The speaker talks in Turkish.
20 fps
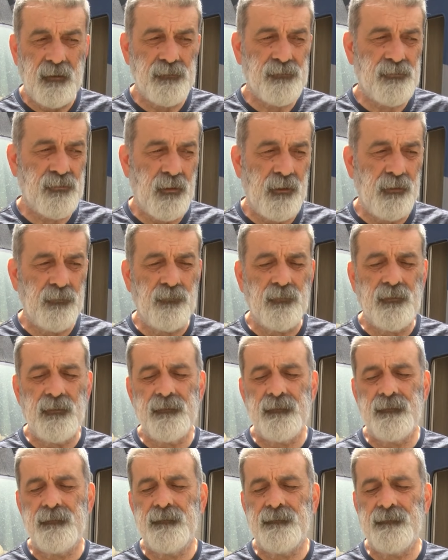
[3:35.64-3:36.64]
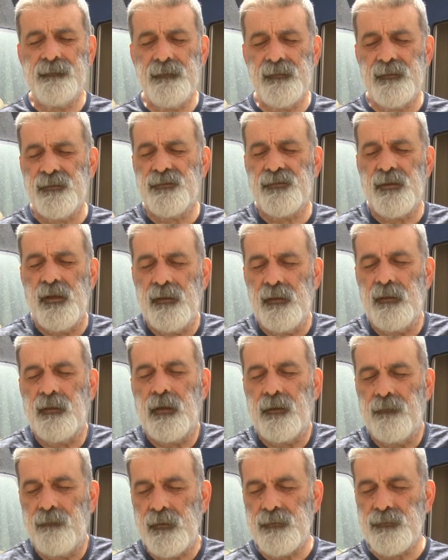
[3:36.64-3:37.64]
Aşağı yukarı iki senelik
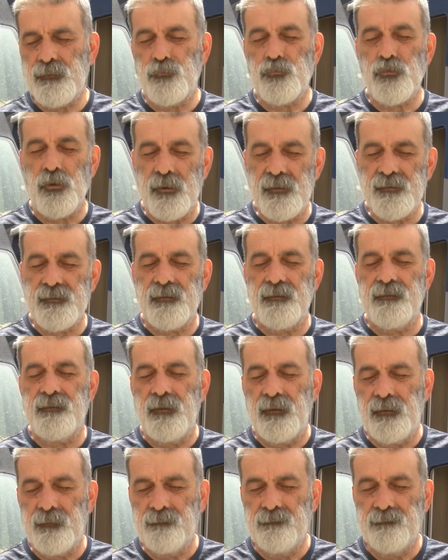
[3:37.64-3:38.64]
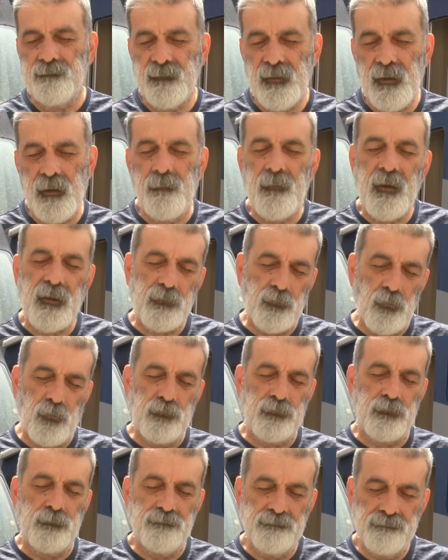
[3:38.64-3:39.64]
karavancıyım. Çok eski değilim. Emekli
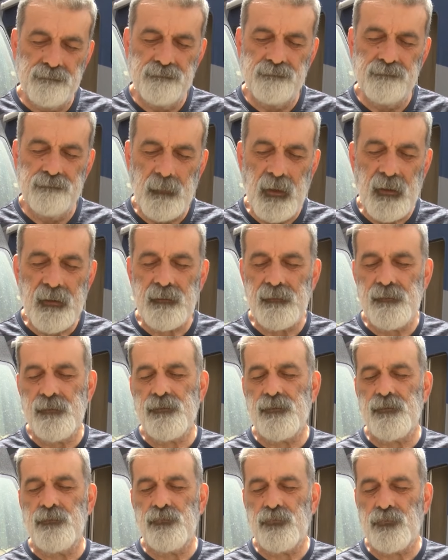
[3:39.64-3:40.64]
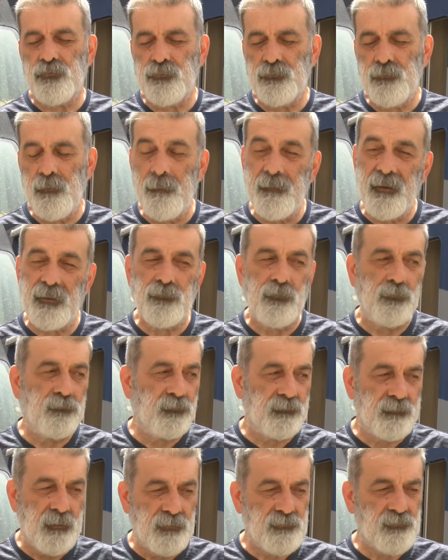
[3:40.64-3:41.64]
oldum. Bankada çalışıyordum. Emekli
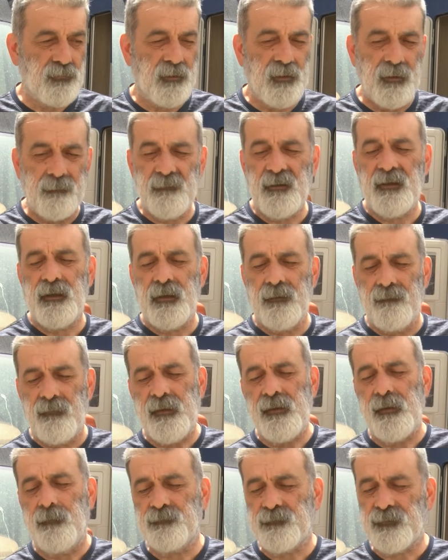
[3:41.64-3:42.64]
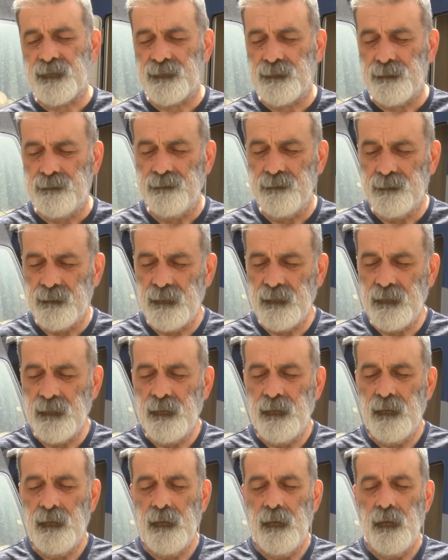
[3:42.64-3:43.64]
olduktan sonra bir karavan yaptırdım
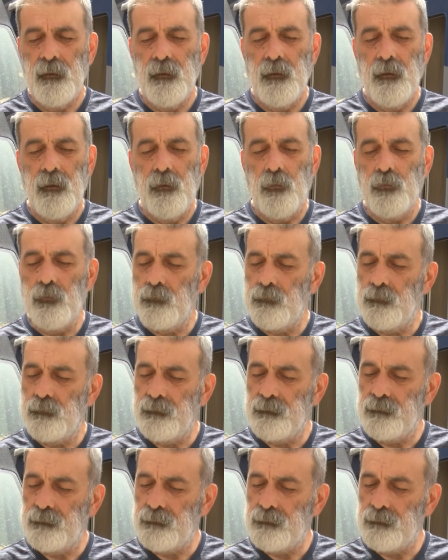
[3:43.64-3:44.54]
e,